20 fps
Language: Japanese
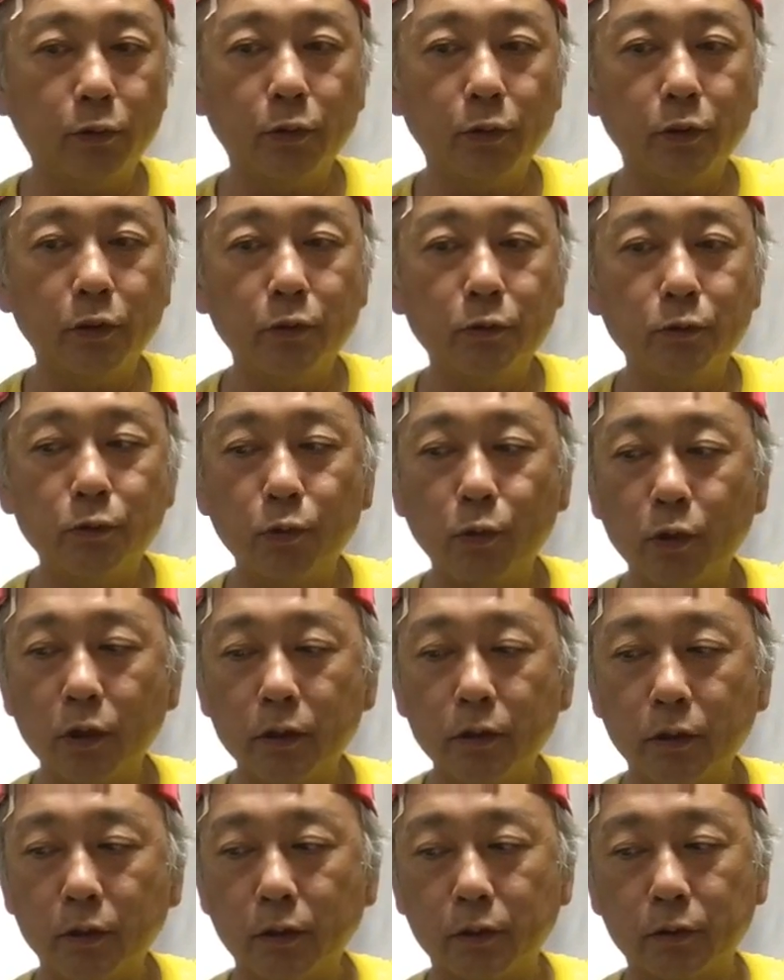当に動か
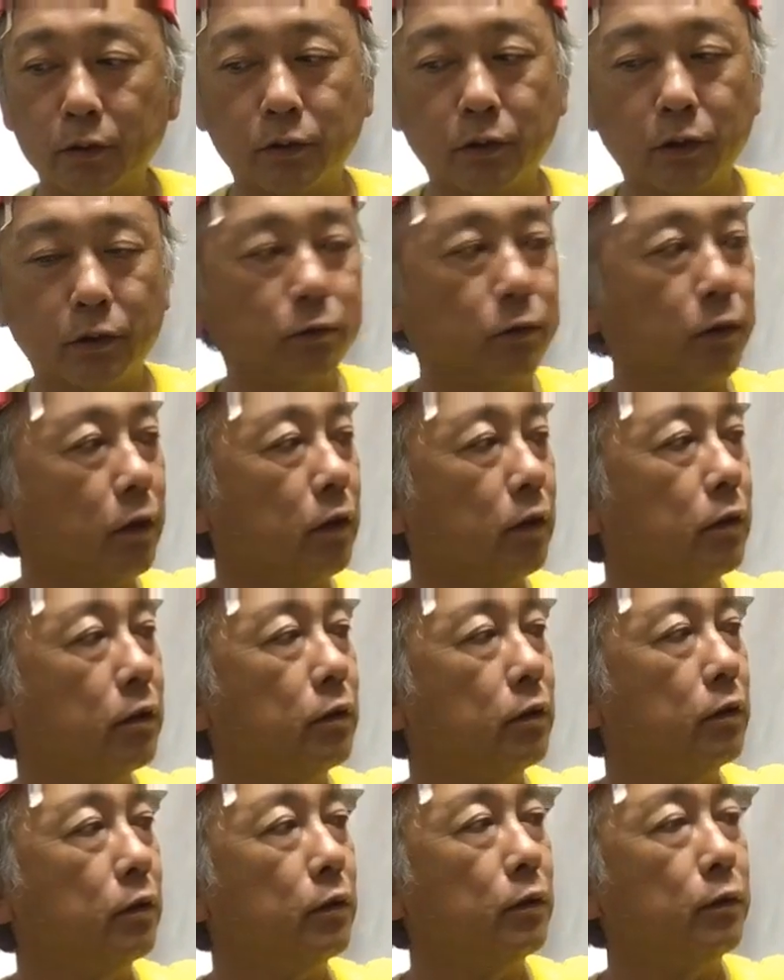なかったのは
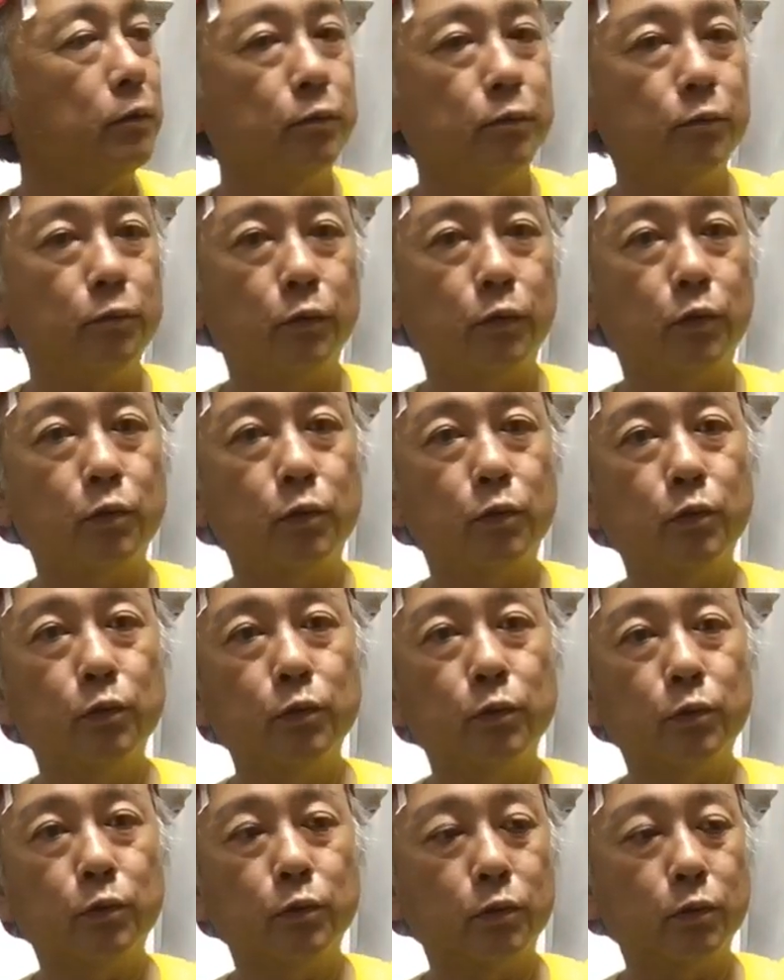こ
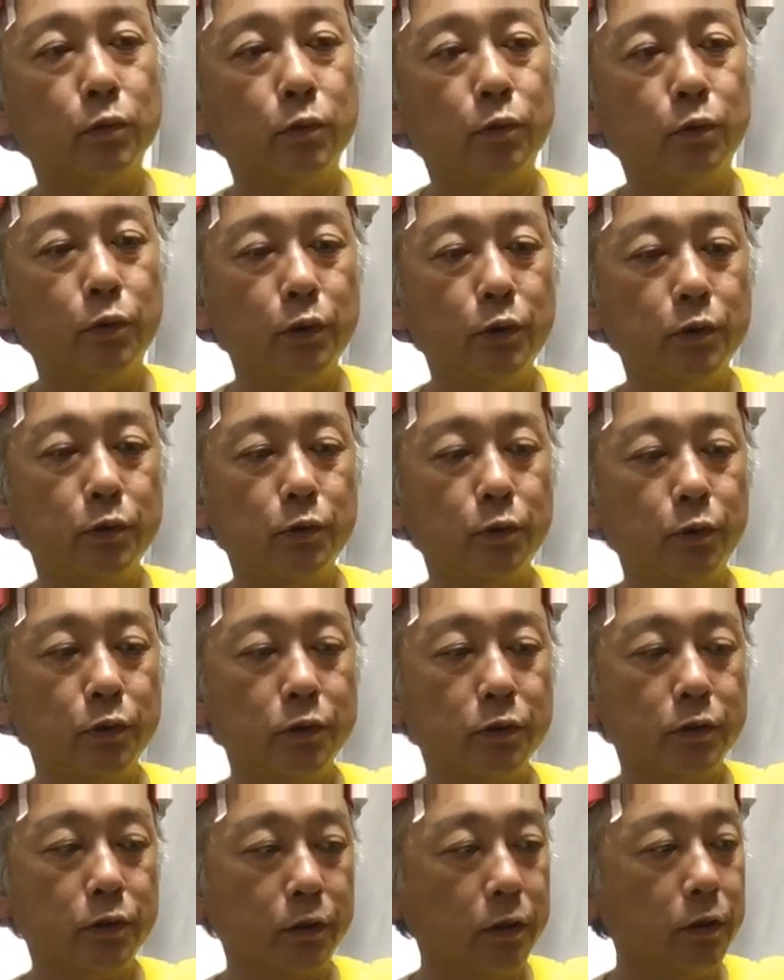のこいこい
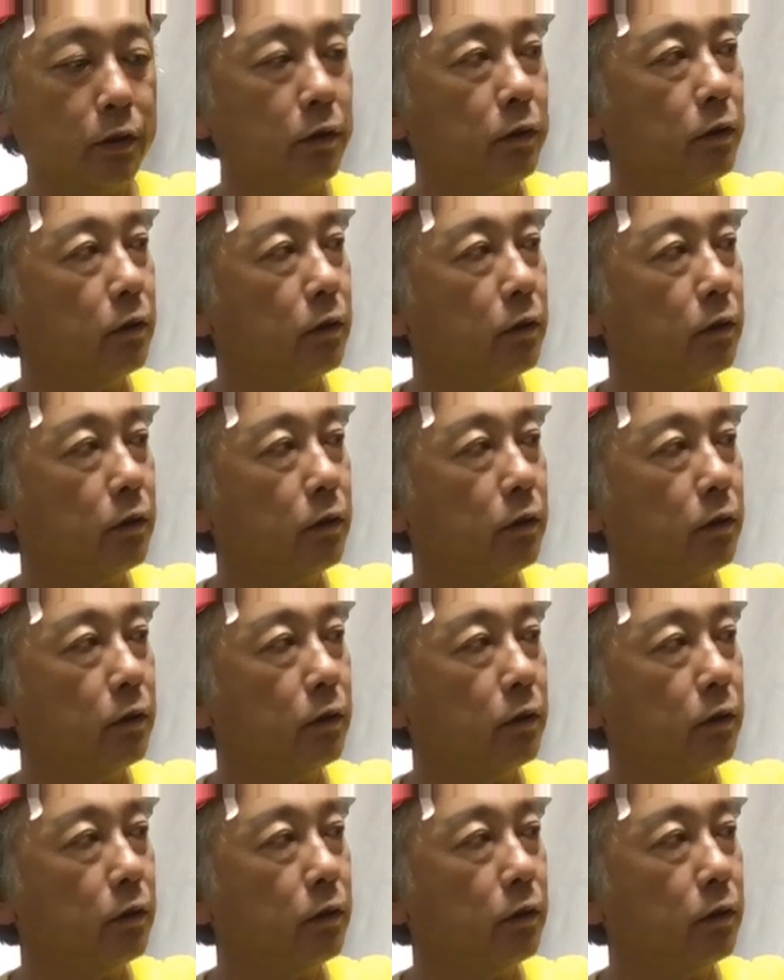つだけ